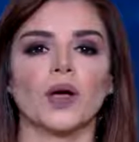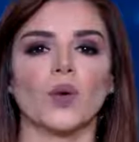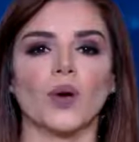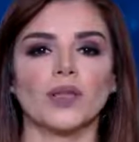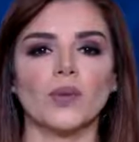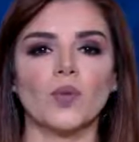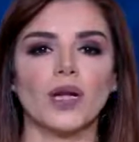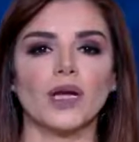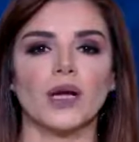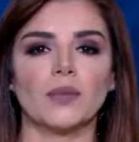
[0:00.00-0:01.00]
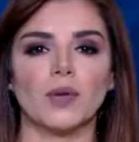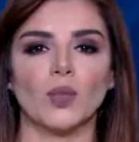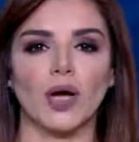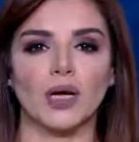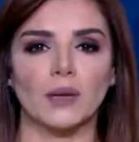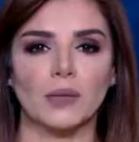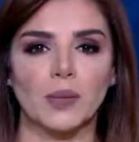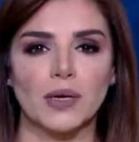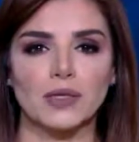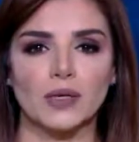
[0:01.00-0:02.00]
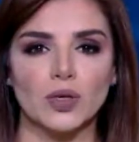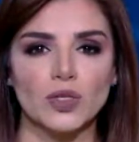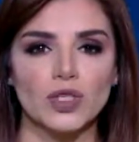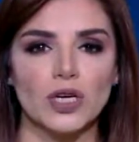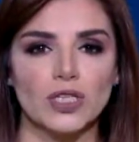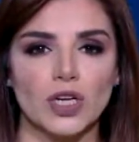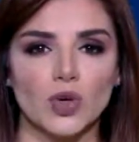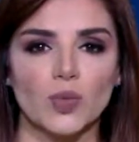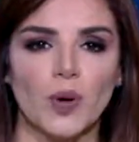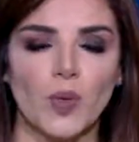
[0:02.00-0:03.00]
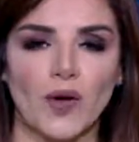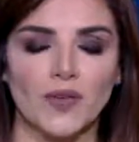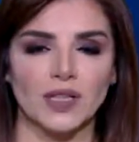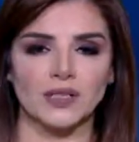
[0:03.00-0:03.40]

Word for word: وانضم الينا من مخيم بردا رش جنوب محافظه